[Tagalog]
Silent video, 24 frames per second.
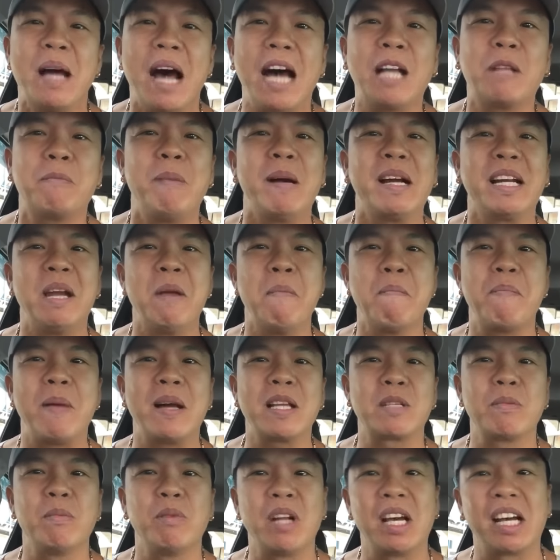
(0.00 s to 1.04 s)
At
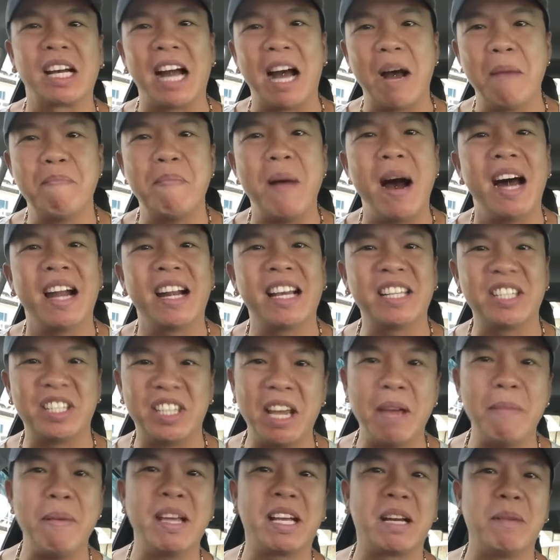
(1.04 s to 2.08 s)
paglampas mo ng kahabaan ng
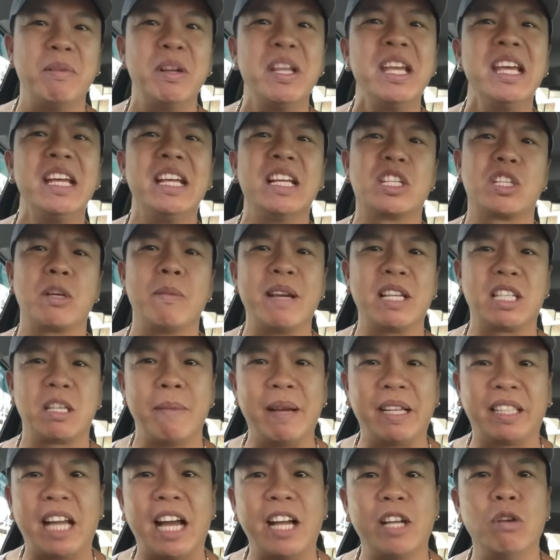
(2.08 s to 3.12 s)
GMA Kamuning,
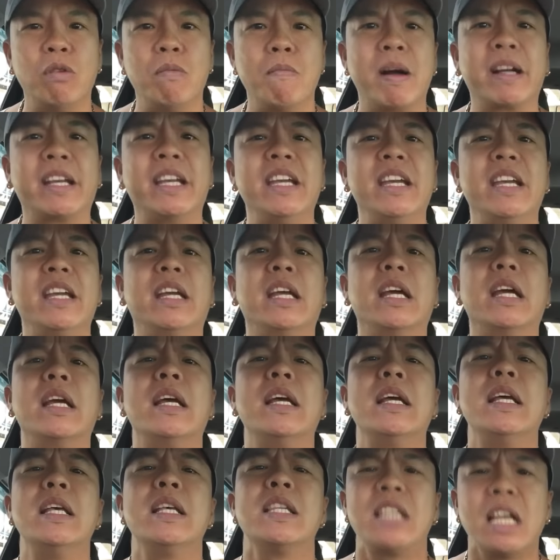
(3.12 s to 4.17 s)
sabay-sabay tayong maging
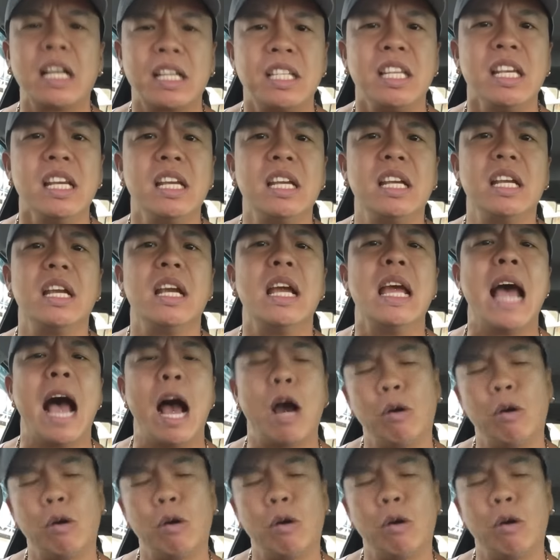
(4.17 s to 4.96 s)
saksi.